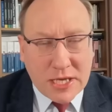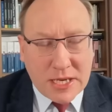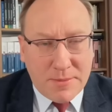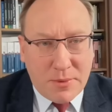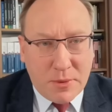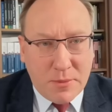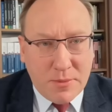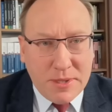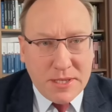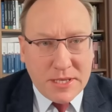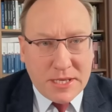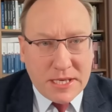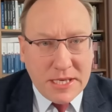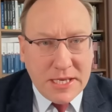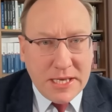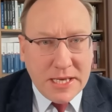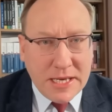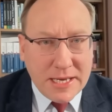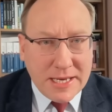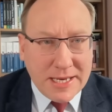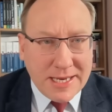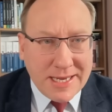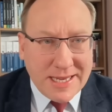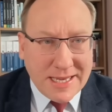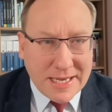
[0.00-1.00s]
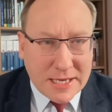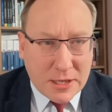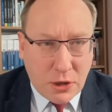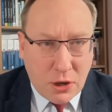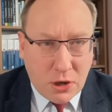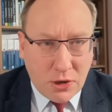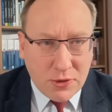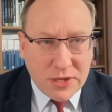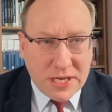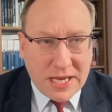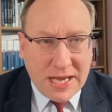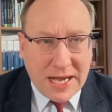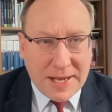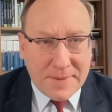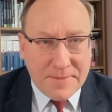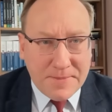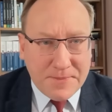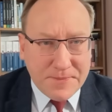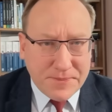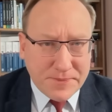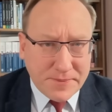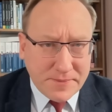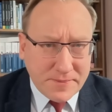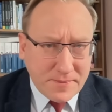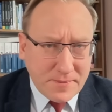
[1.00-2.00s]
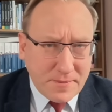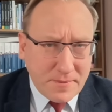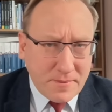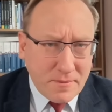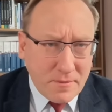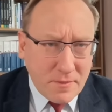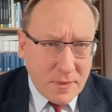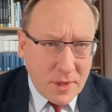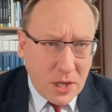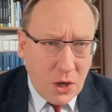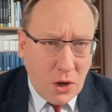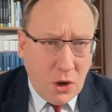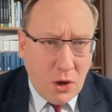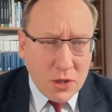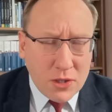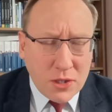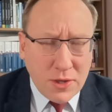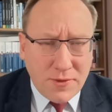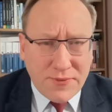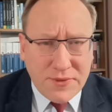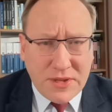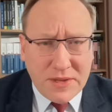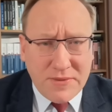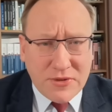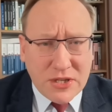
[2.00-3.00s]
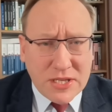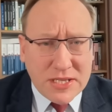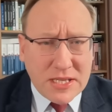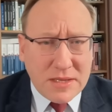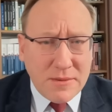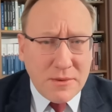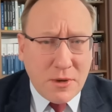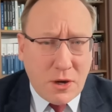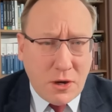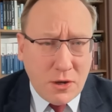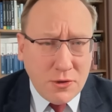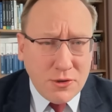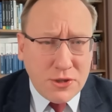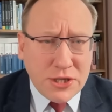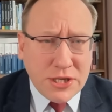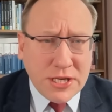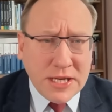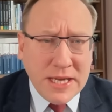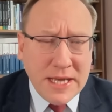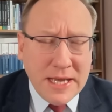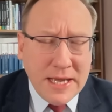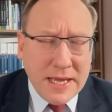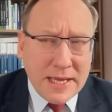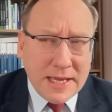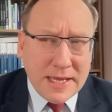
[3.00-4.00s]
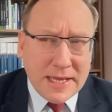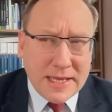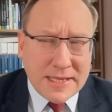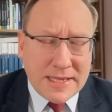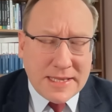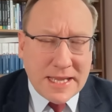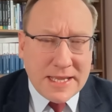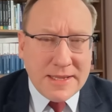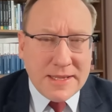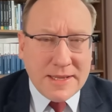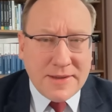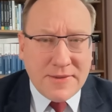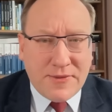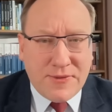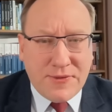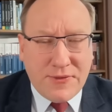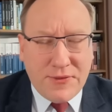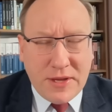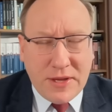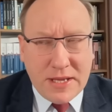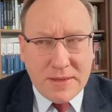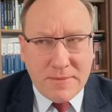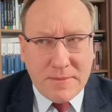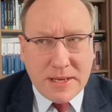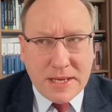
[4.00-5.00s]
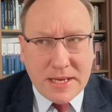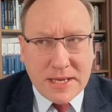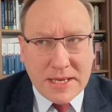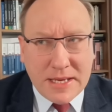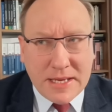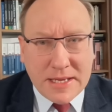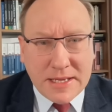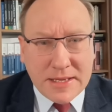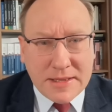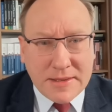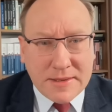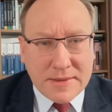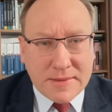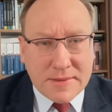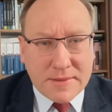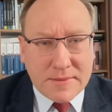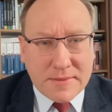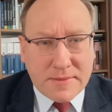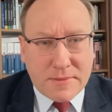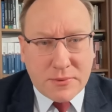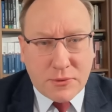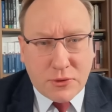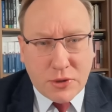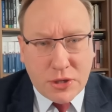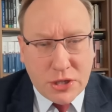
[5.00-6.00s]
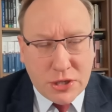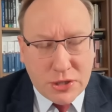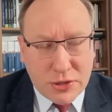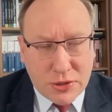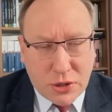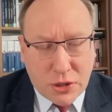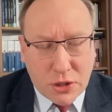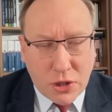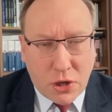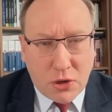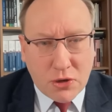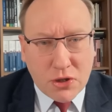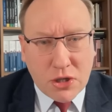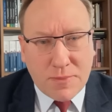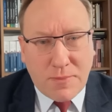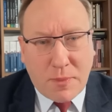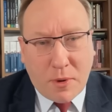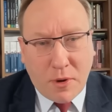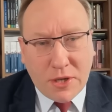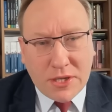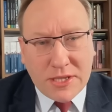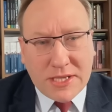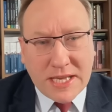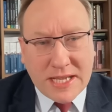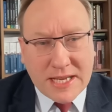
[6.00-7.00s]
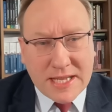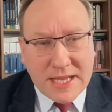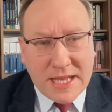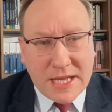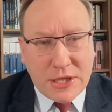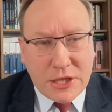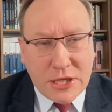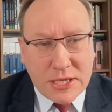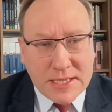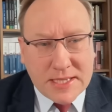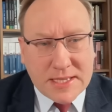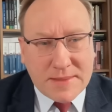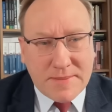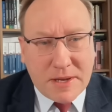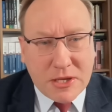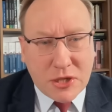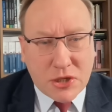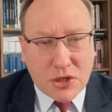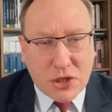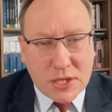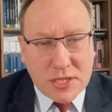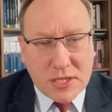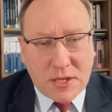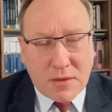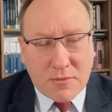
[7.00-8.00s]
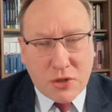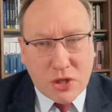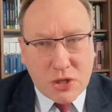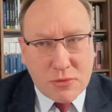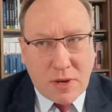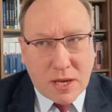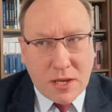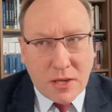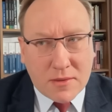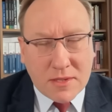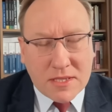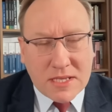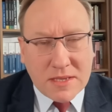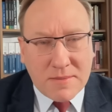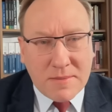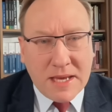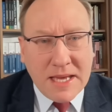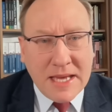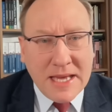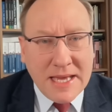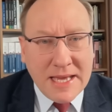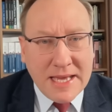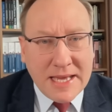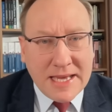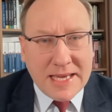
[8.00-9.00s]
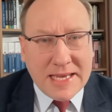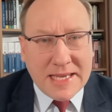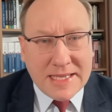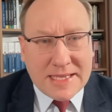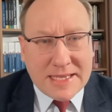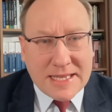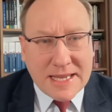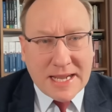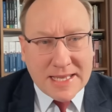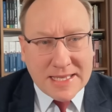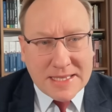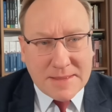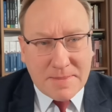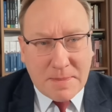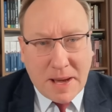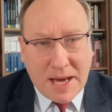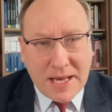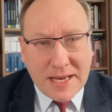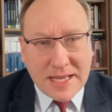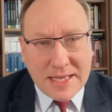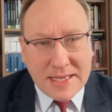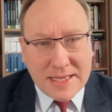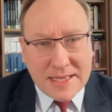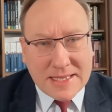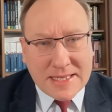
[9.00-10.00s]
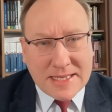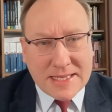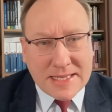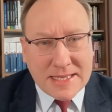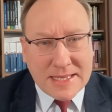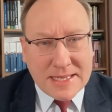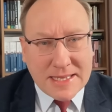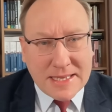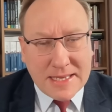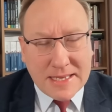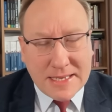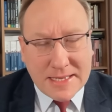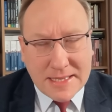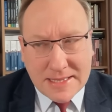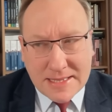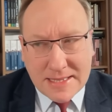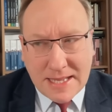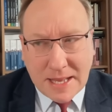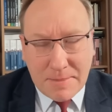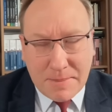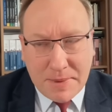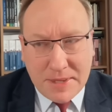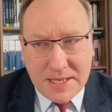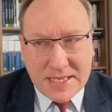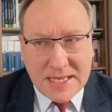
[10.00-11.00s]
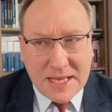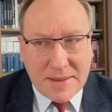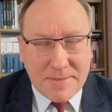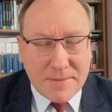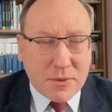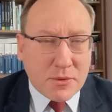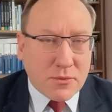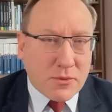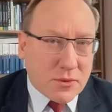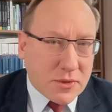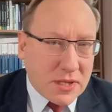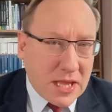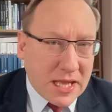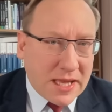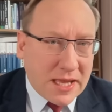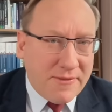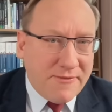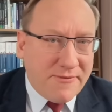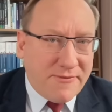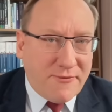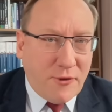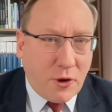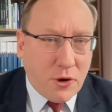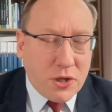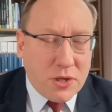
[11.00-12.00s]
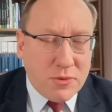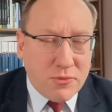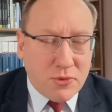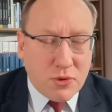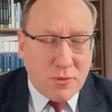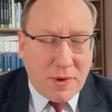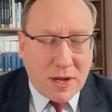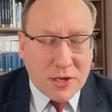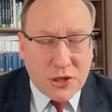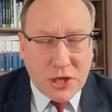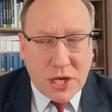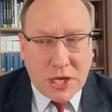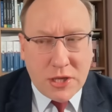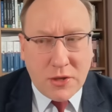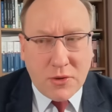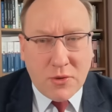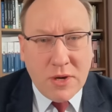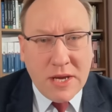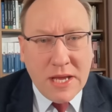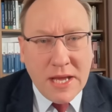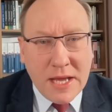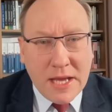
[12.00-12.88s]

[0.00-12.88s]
Republiki Konga. O co w tym wszystkim chodzi? E, ten film, e, który krąży po internecie z mężczyzną trzymającym e, transparent z, z napisem, no, takim w wolnym tłumaczeniu,